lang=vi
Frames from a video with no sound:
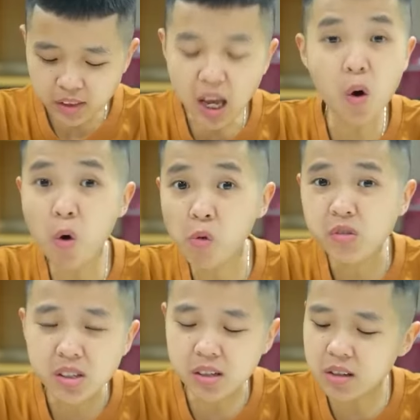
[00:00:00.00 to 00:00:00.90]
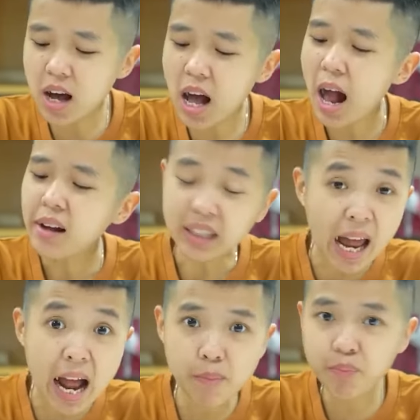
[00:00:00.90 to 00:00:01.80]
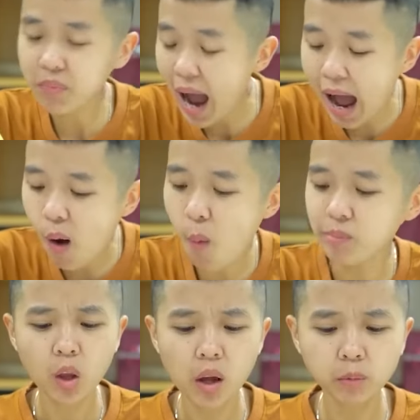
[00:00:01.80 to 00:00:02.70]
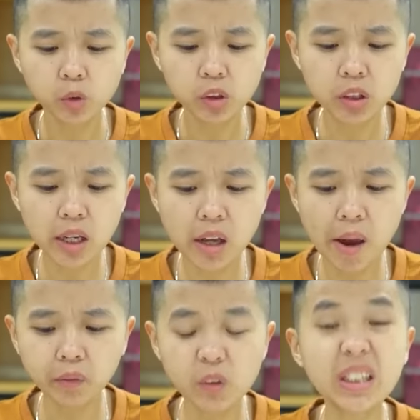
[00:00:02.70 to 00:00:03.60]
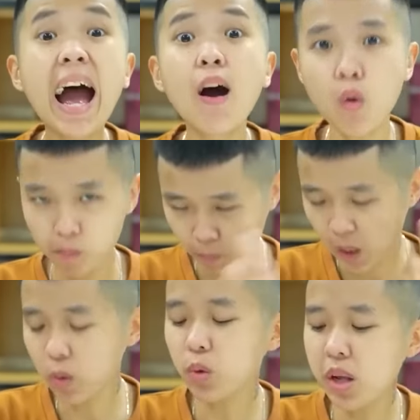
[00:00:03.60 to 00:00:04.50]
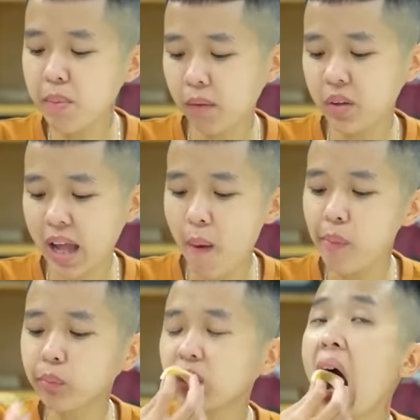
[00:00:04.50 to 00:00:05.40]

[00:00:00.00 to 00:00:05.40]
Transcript: từ dâu dứa cam đào và xanh xanh là vị táo kẹo đầu tiên mình ăn vị táo này